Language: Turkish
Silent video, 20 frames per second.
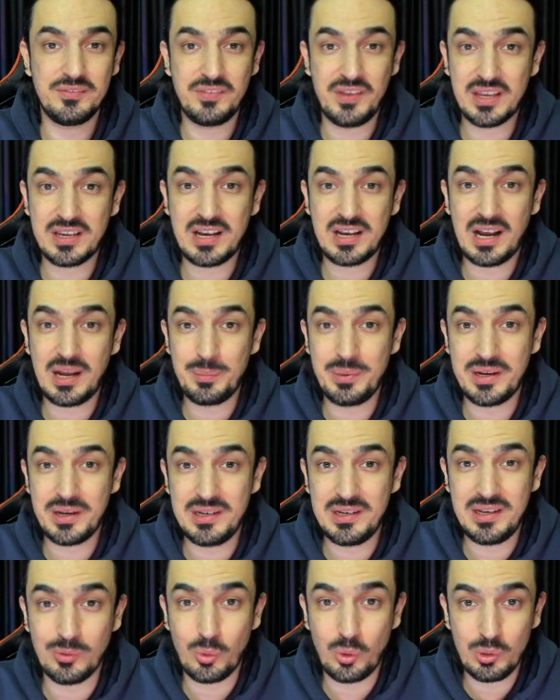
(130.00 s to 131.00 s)
ve
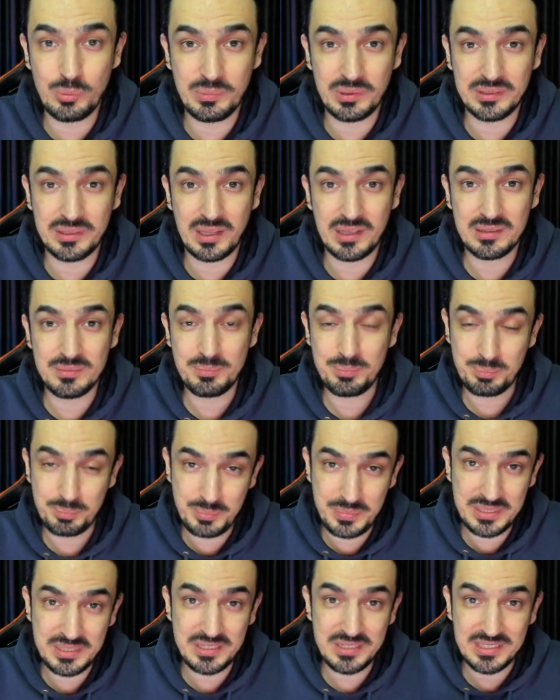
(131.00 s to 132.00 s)
KBRL olmadan
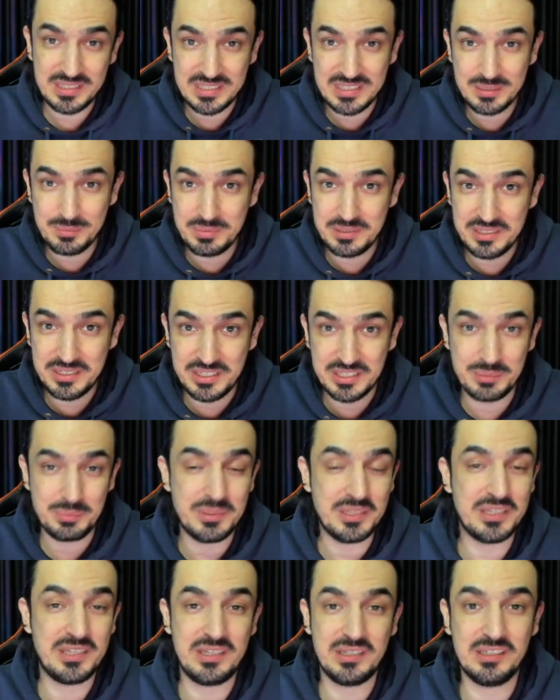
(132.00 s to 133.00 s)
bir
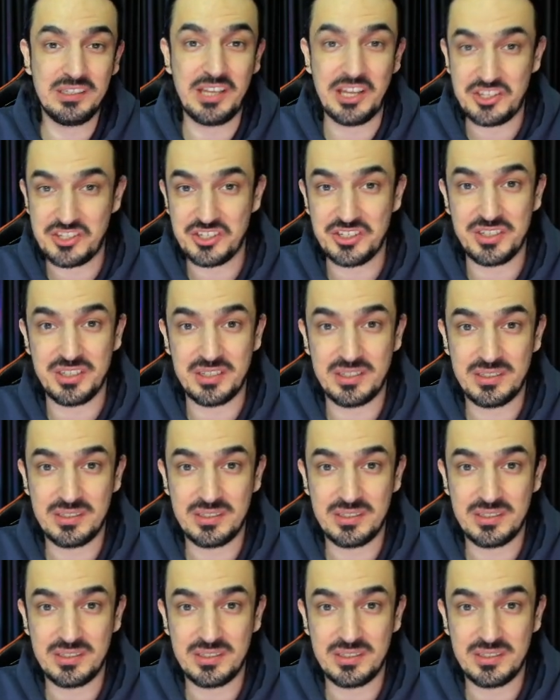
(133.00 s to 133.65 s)
2022 yılı geçirdik.